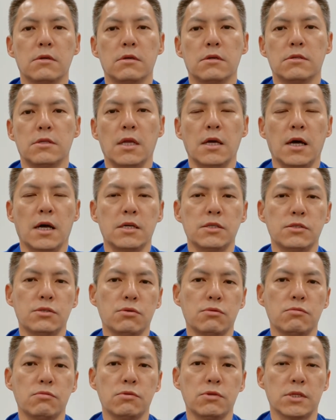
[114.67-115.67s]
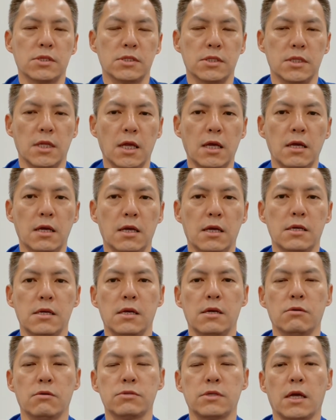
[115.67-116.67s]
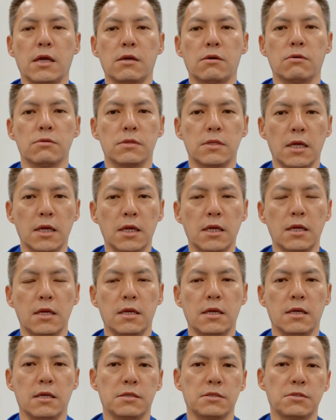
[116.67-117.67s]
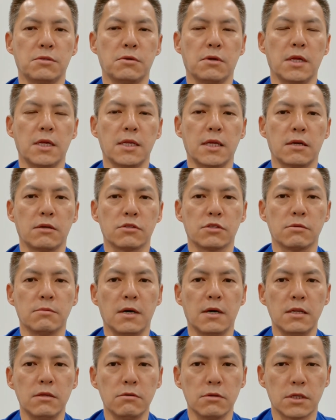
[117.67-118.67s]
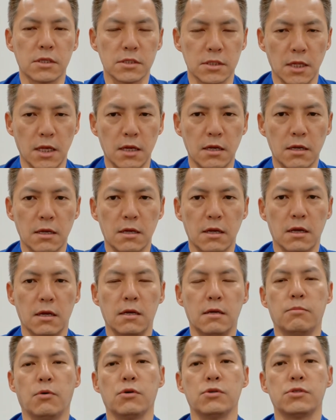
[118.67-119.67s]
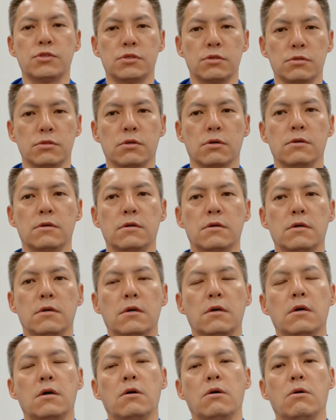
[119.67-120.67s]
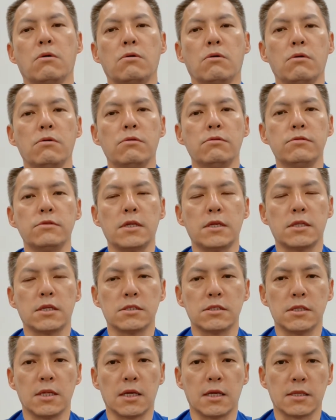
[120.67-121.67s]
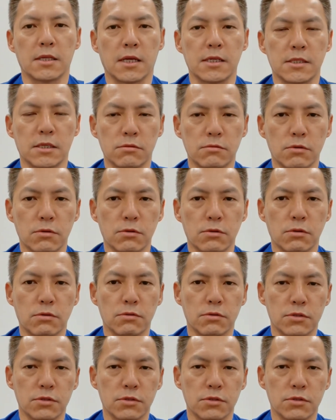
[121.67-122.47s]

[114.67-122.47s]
で繁殖をですね、えー、抑え込んで、えー、ストレーナーの詰まりをですね、えー、防止すると、こういうふうなですね対策を取る